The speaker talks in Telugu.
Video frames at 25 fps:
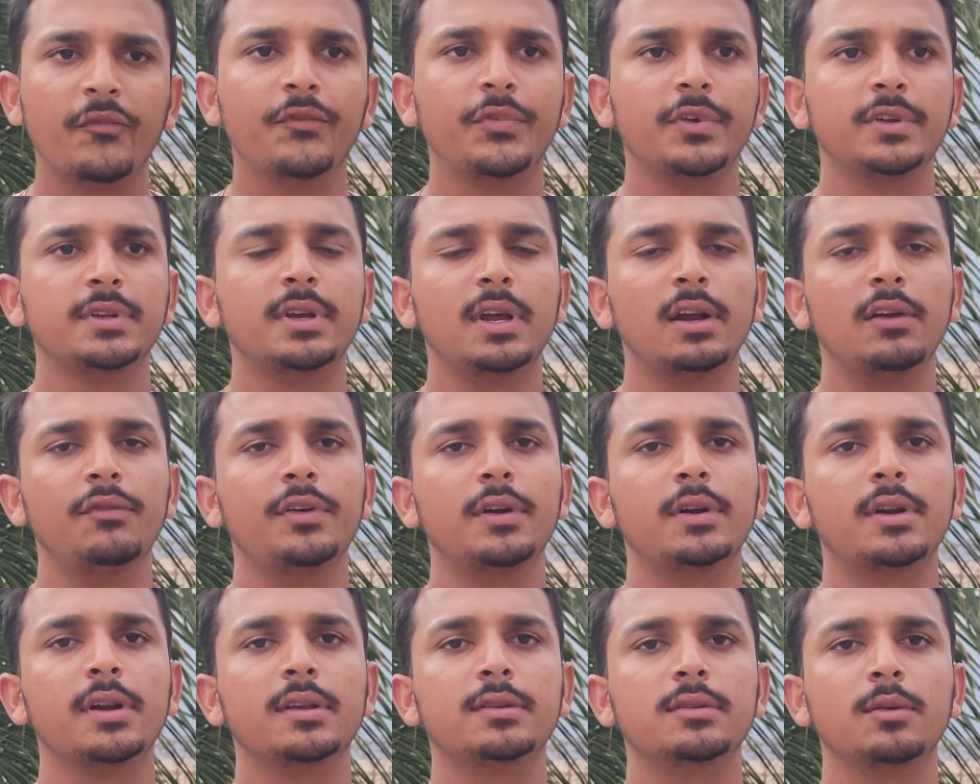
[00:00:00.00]
ఫిజికల్
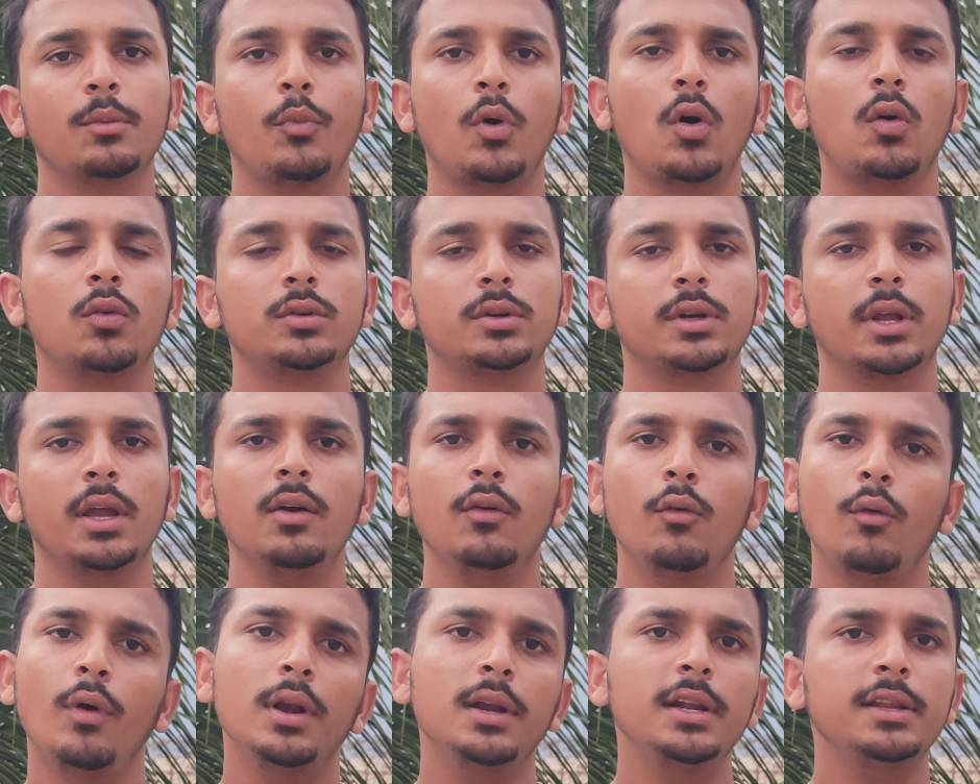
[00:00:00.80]
ఫిట్నెస్ బాగుంటే
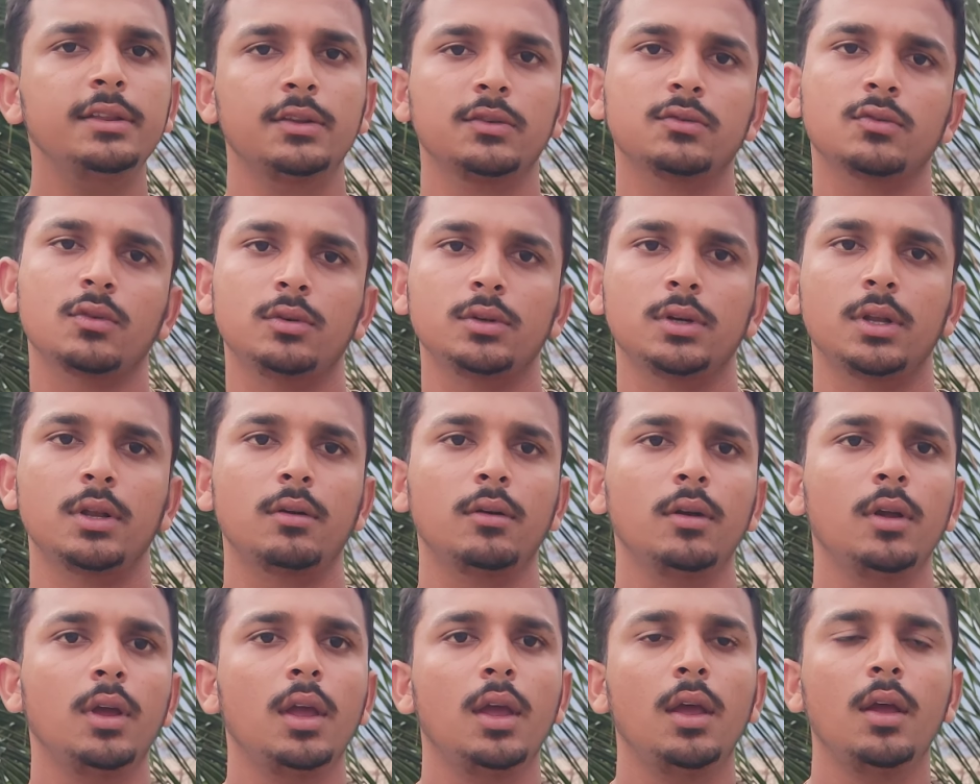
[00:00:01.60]
వాళ్ళని తీసుకుంటారు